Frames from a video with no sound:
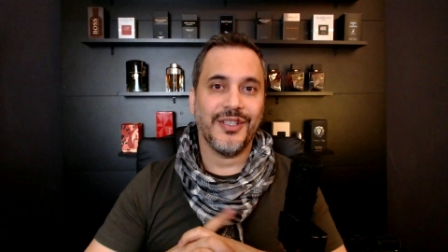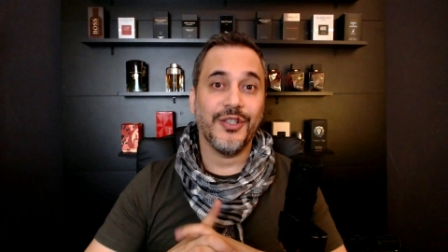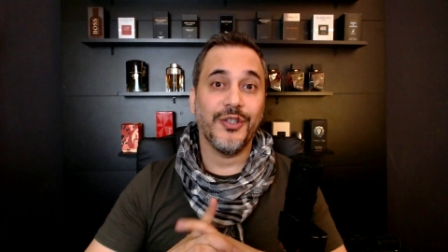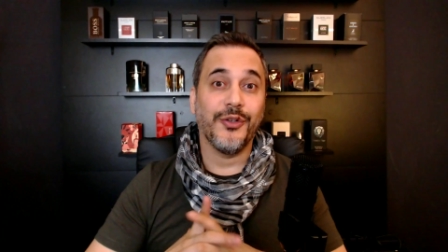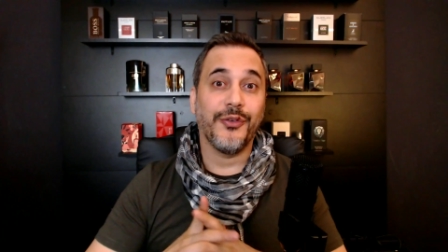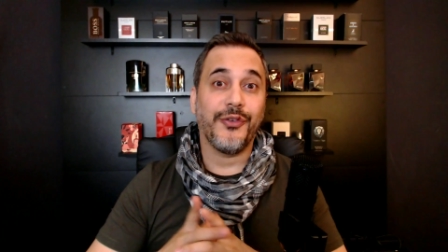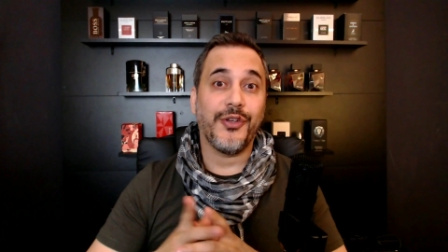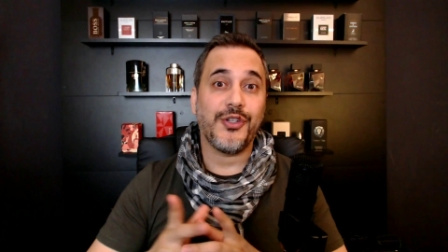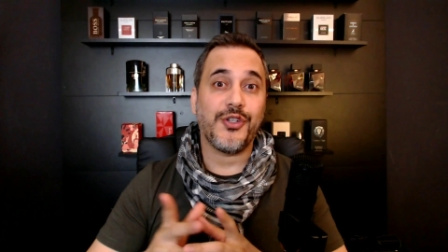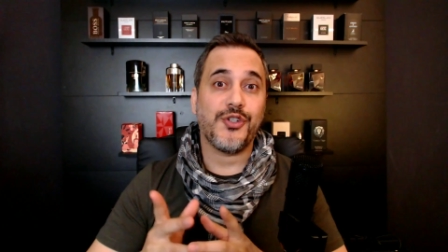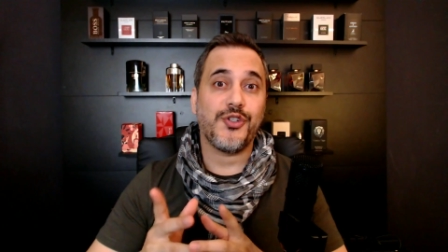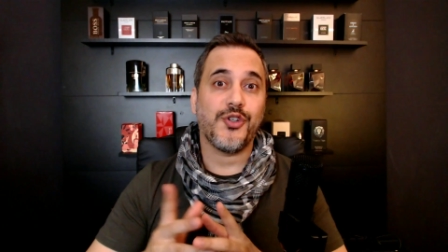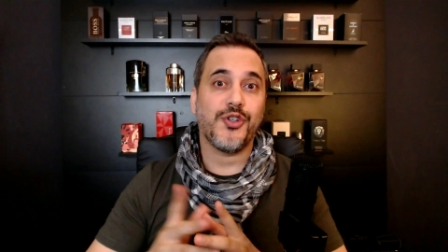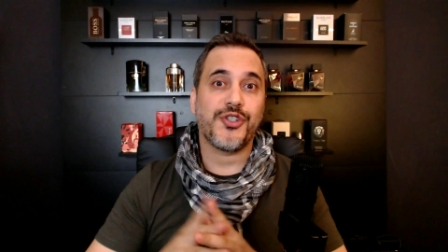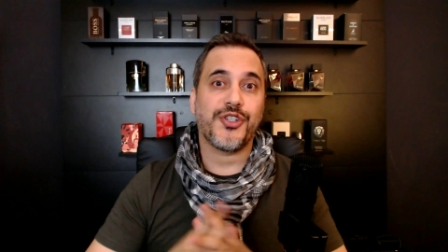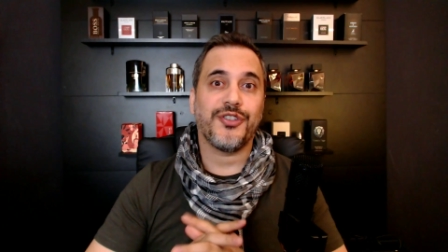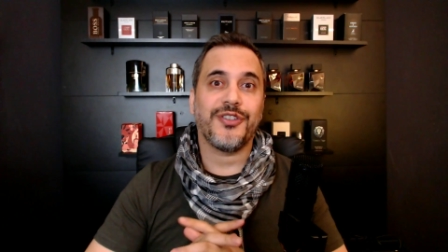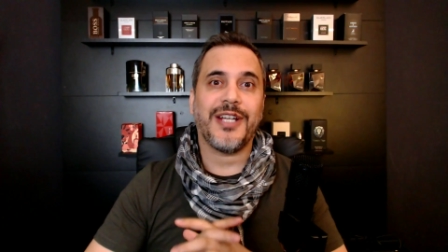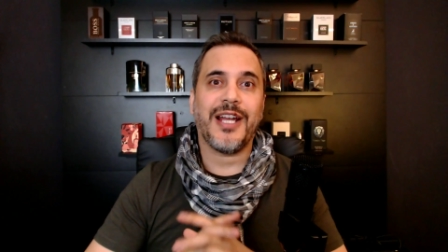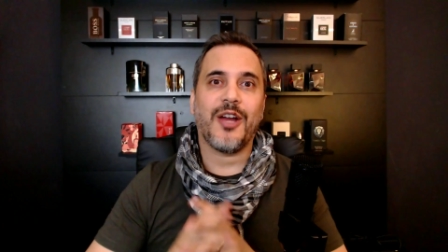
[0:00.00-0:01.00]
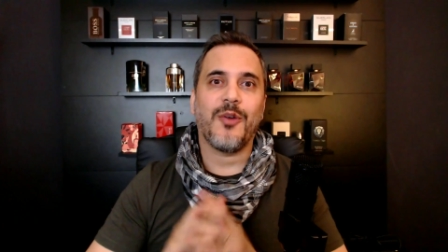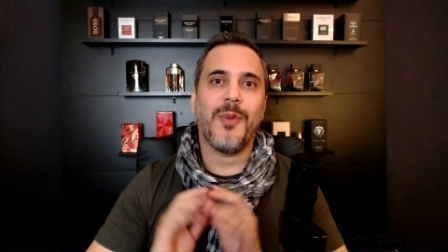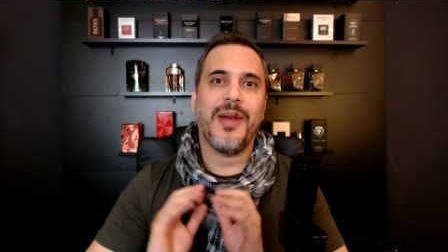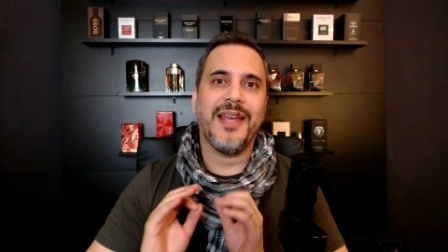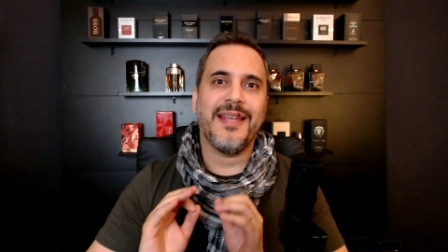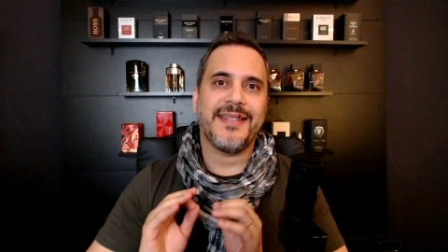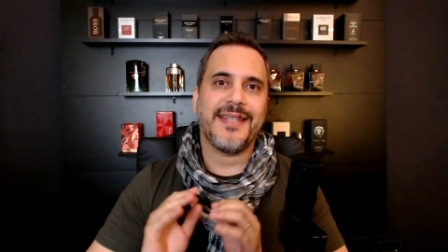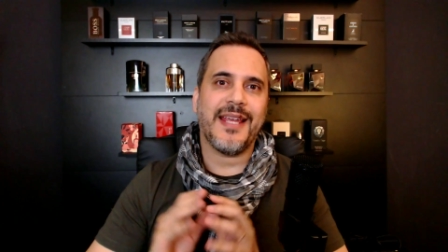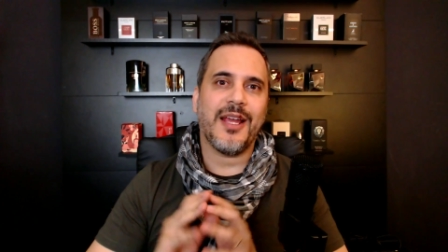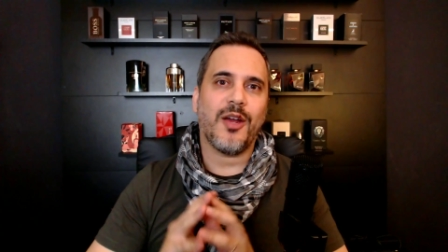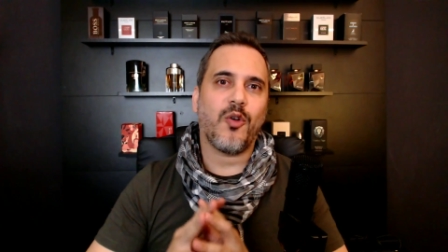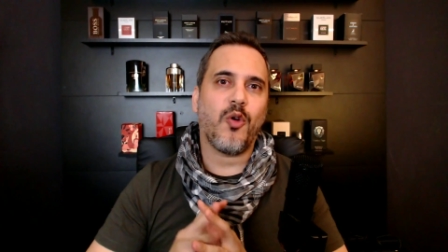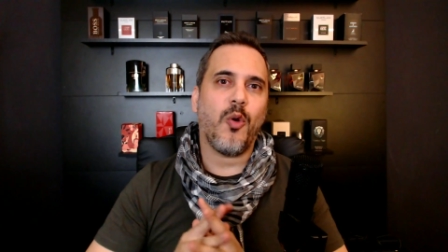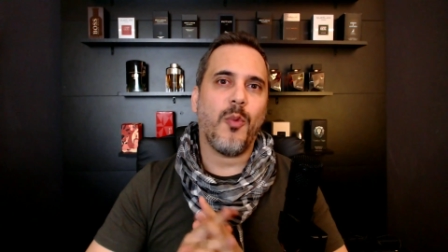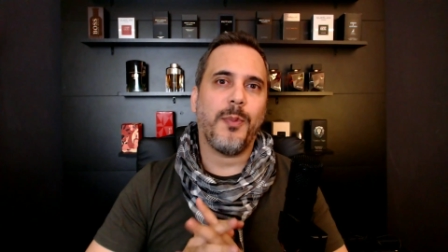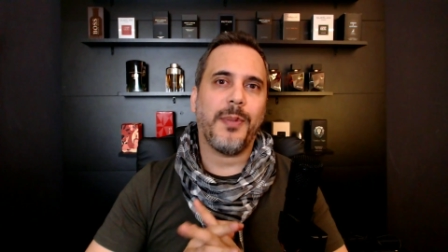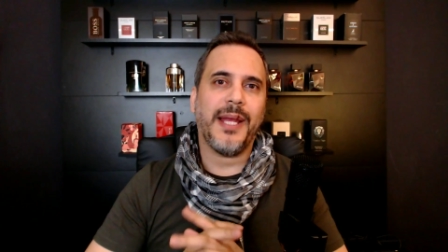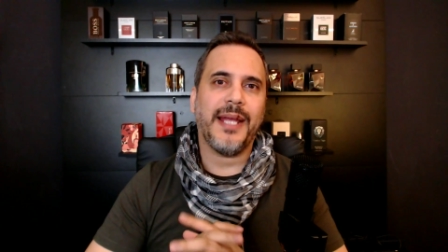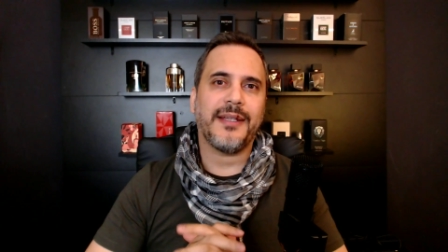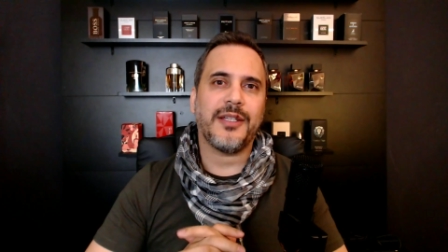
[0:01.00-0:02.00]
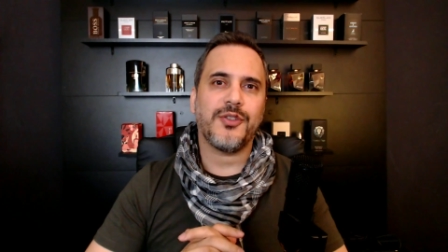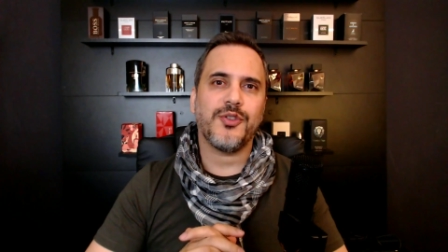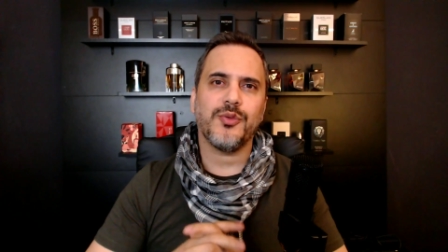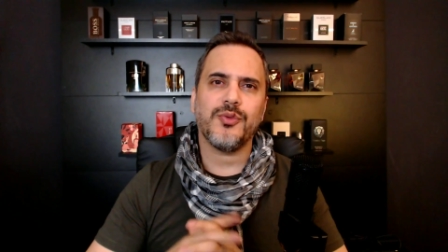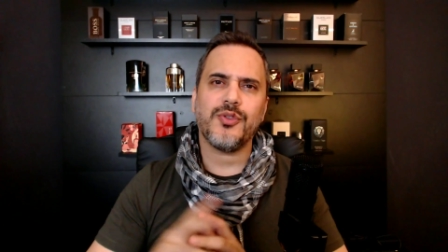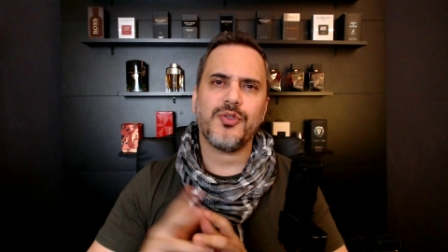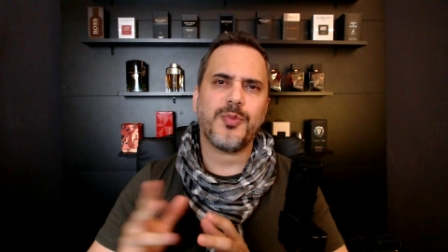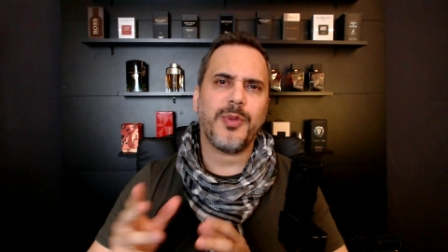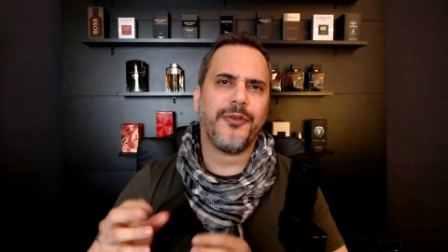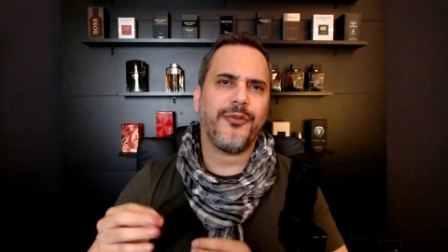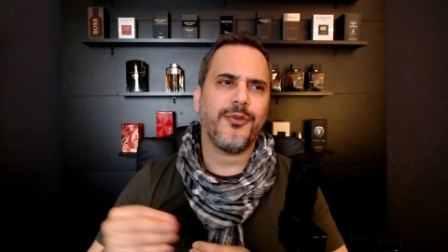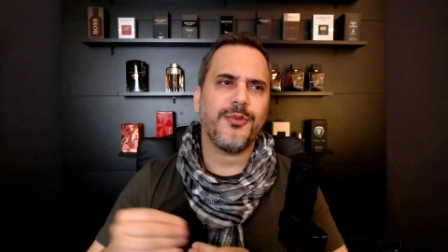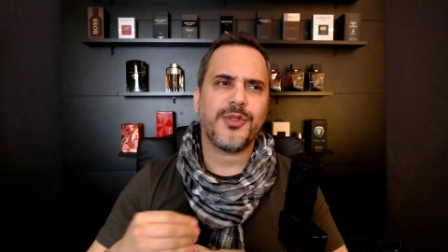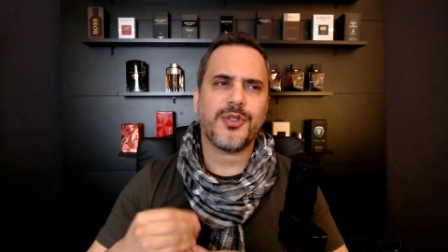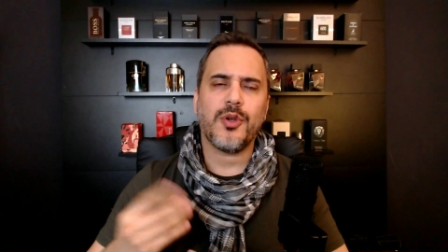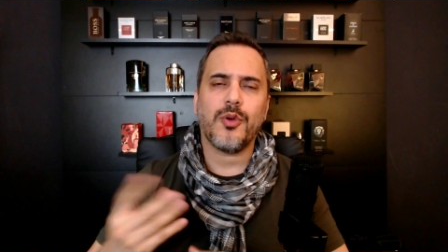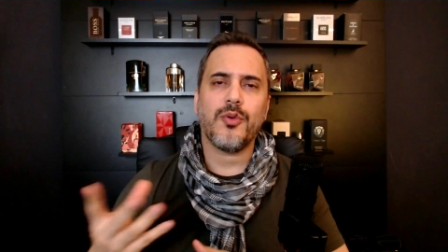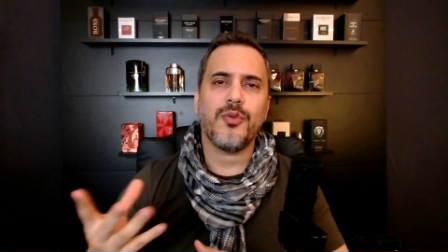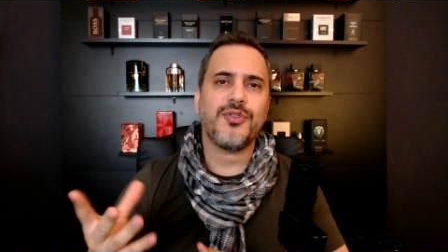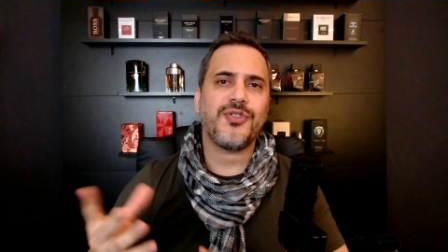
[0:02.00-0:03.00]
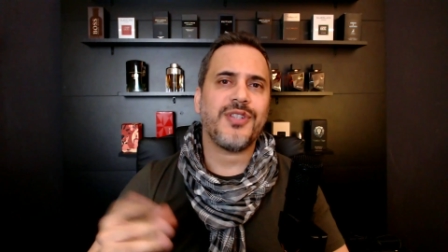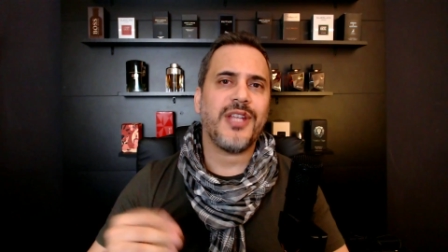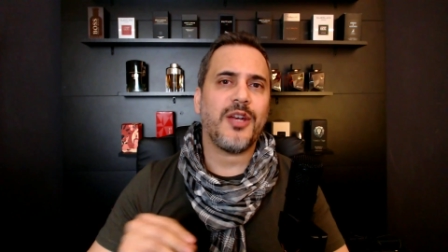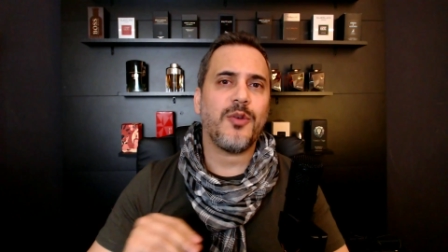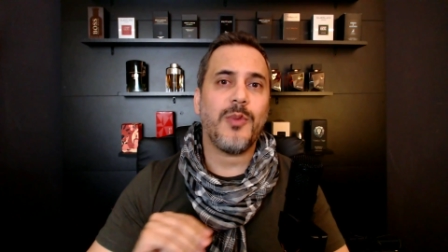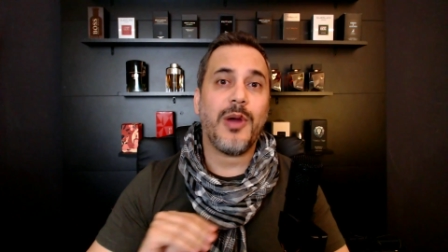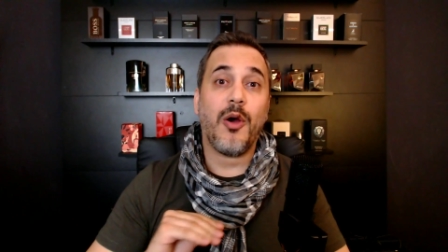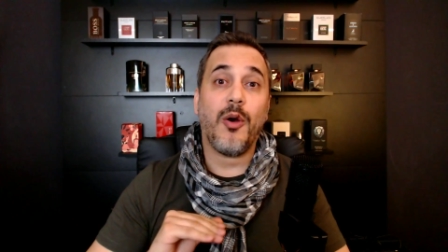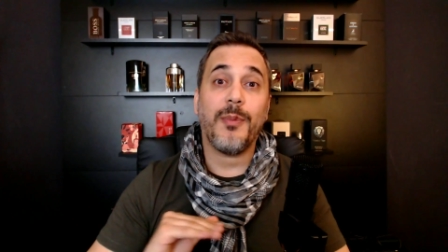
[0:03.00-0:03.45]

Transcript: E no vídeo de hoje eu trago uma resenha completa de um dos perfumes que eu considero uma